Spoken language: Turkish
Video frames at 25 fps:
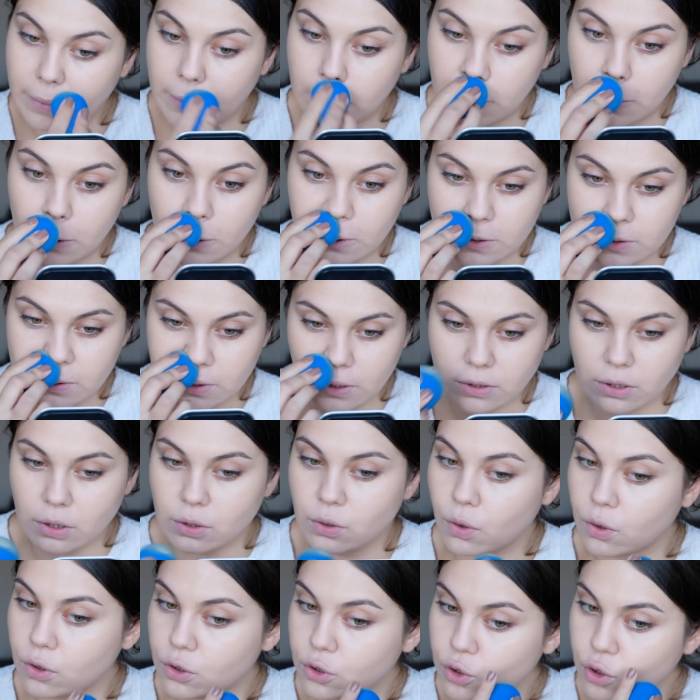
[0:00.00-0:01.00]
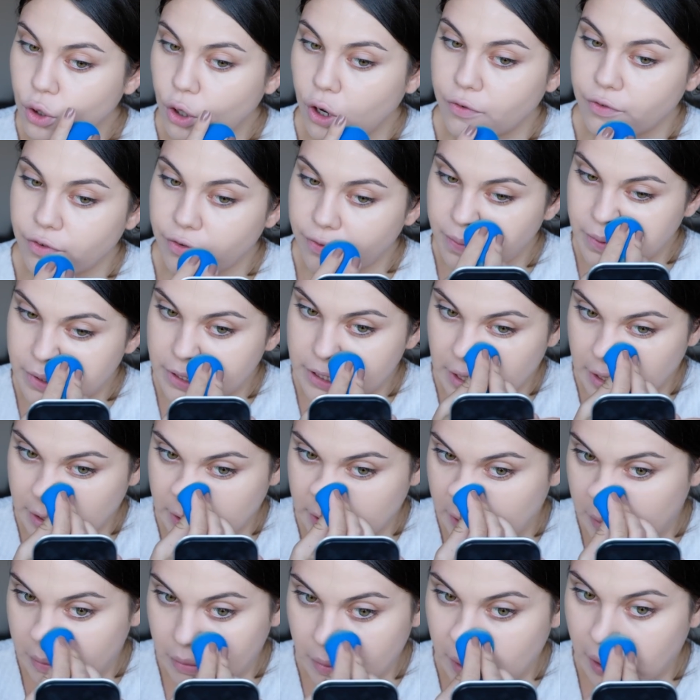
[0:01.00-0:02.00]
Gün sonuna doğru çok hafif bir
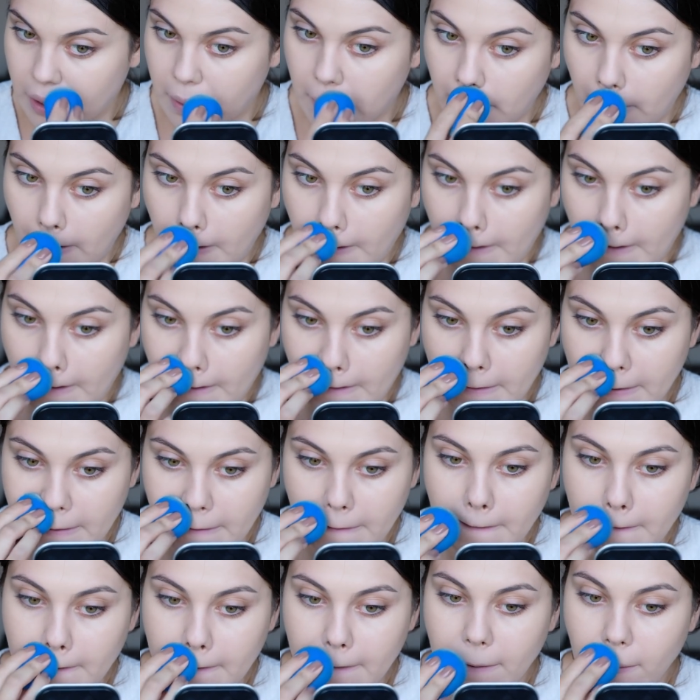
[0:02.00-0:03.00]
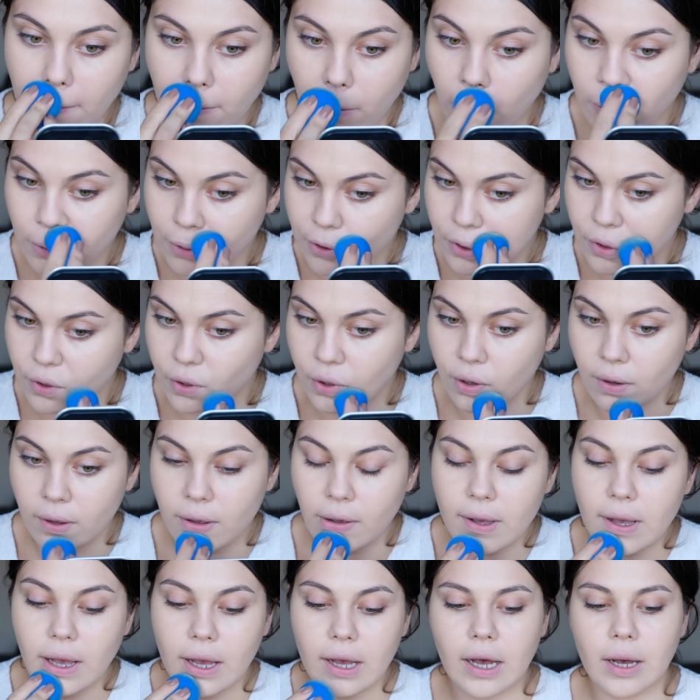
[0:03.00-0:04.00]
çatlama oluyor.
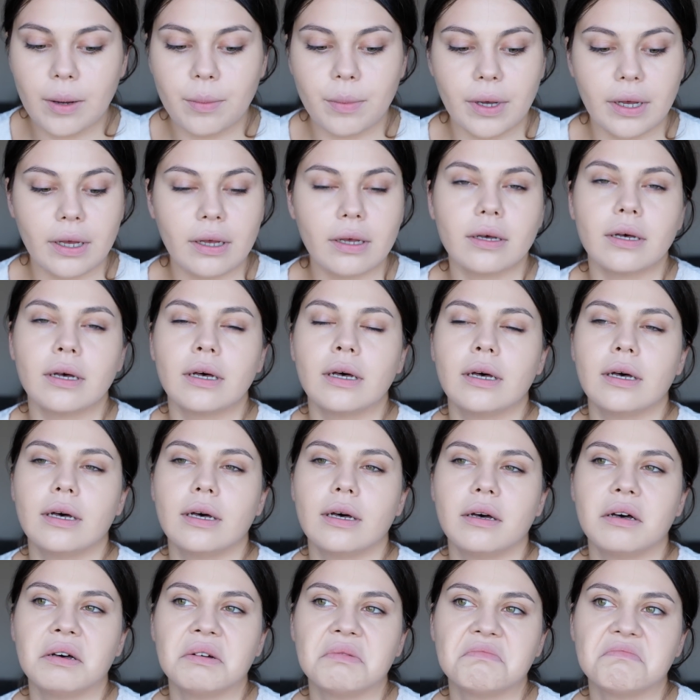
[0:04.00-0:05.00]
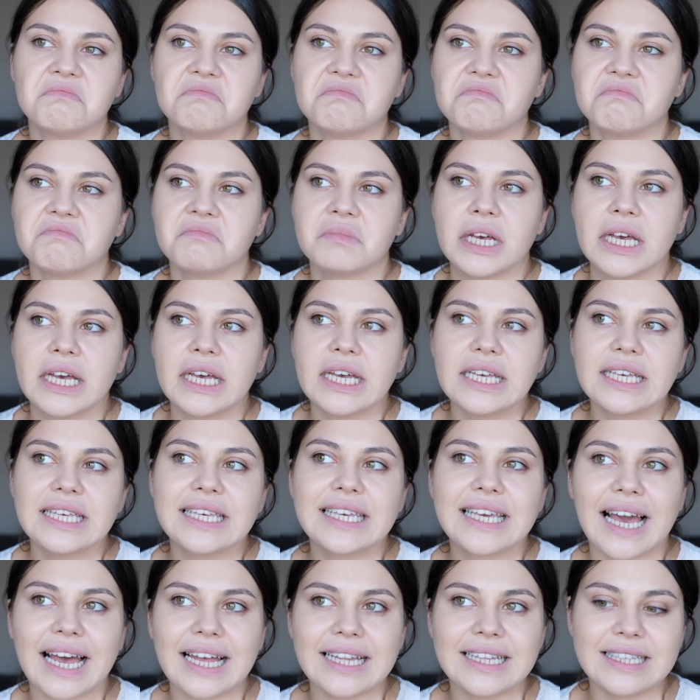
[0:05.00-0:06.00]
Ama e,
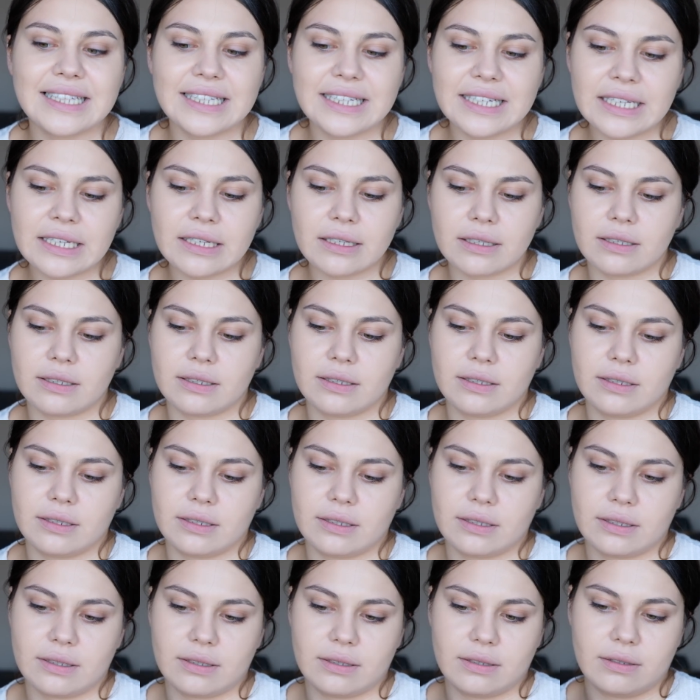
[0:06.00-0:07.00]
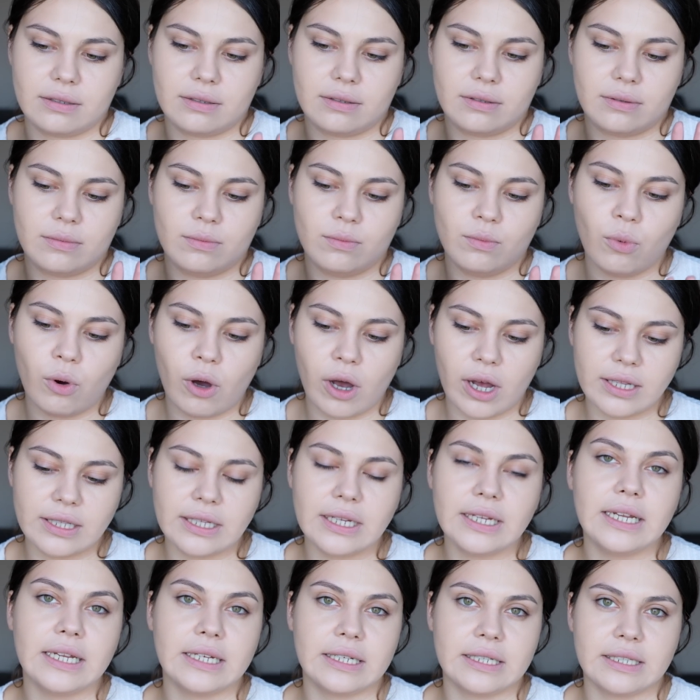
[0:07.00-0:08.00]
kendi
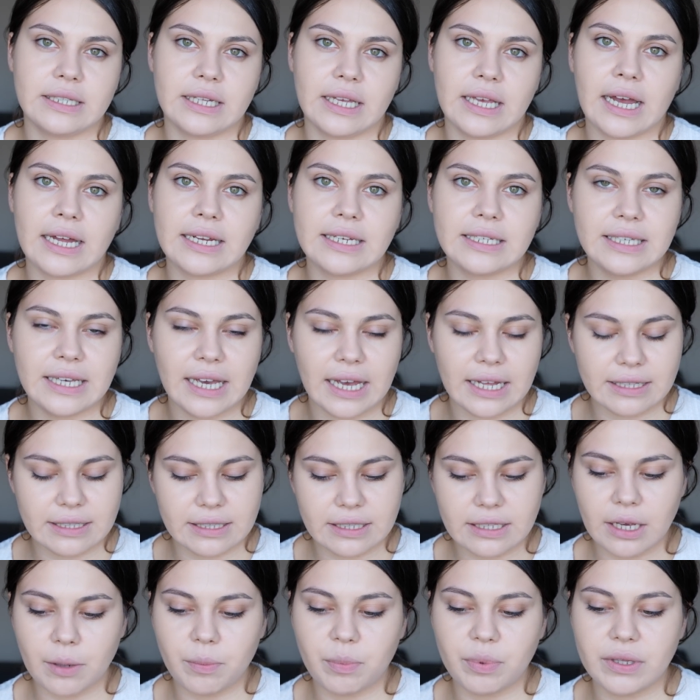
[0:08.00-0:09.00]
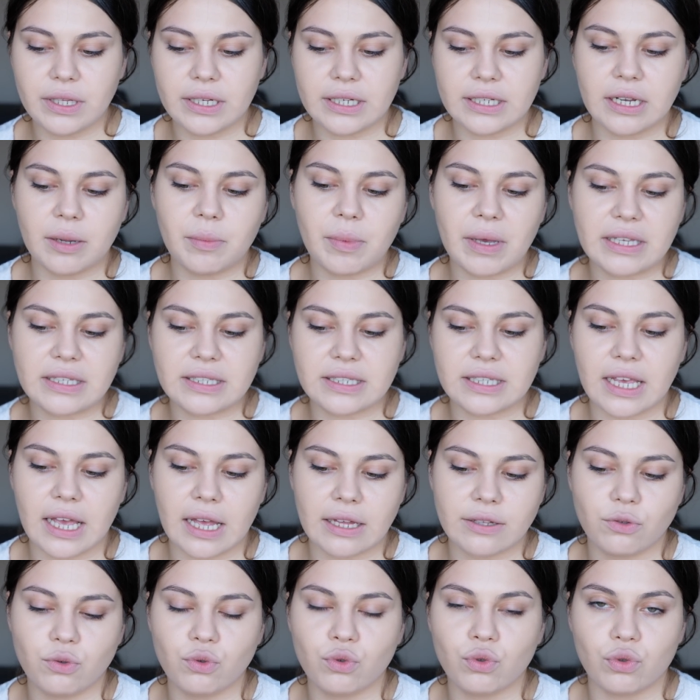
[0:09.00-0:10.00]
muadillerinde yani kendi yapılarına
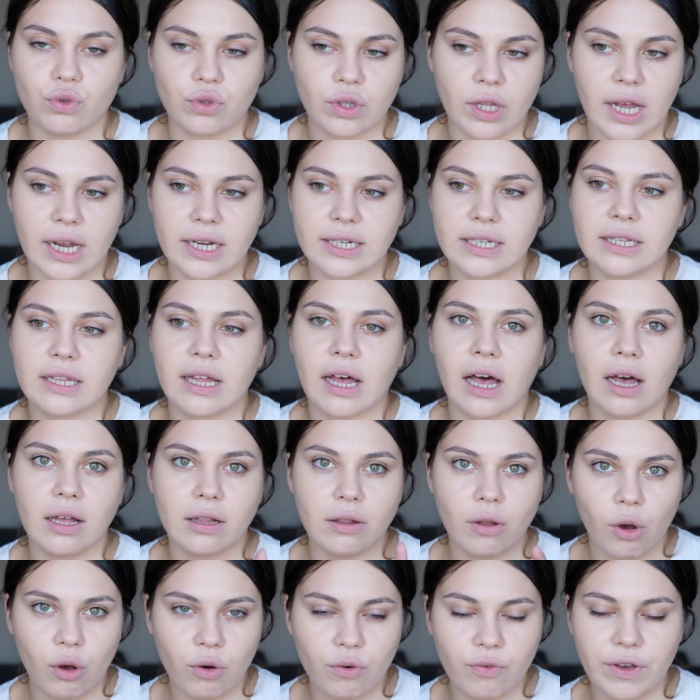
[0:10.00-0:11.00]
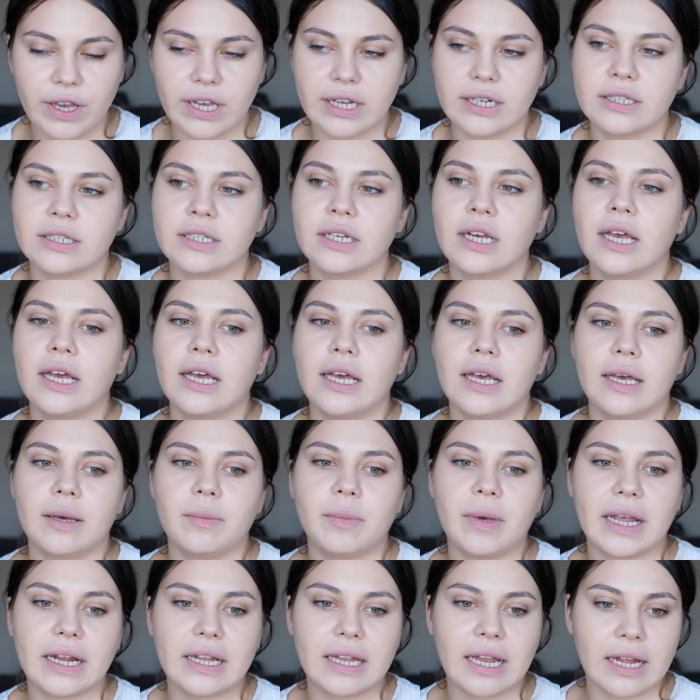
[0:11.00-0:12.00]
benzeyen ürünlerde daha long wear
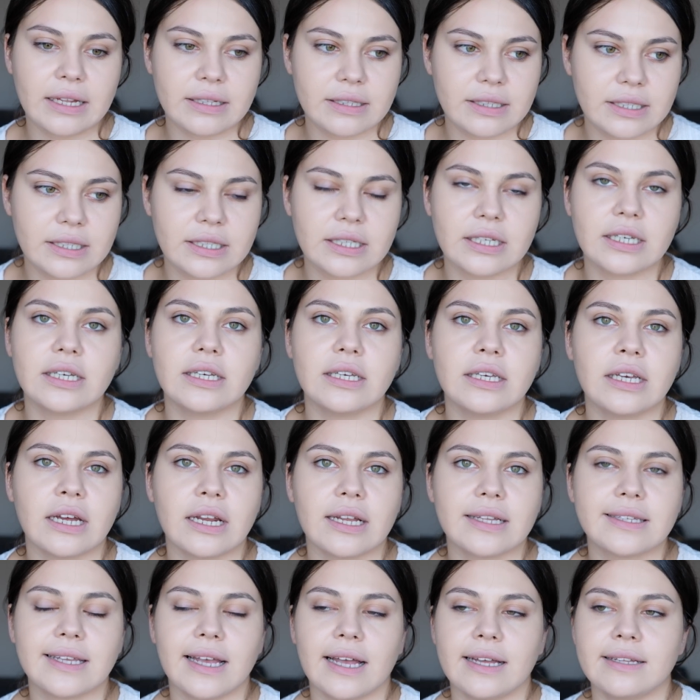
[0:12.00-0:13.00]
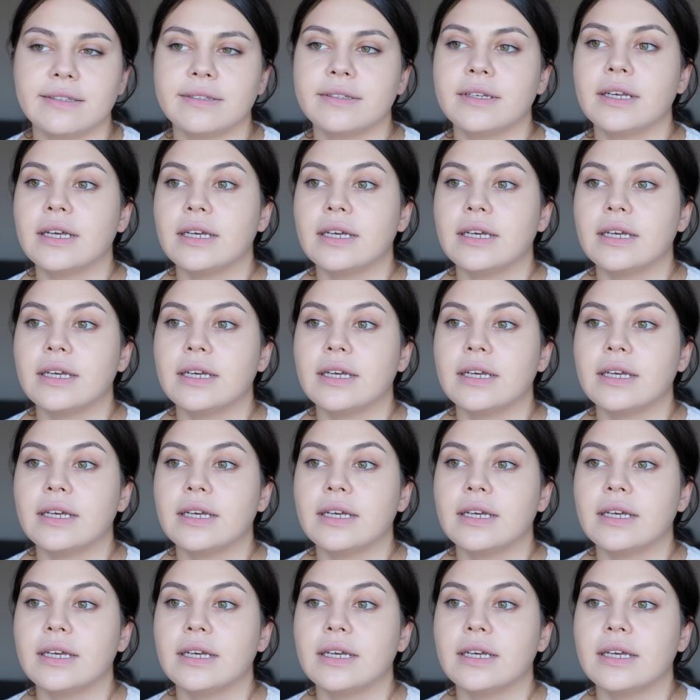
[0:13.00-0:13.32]
beklentisi yaratan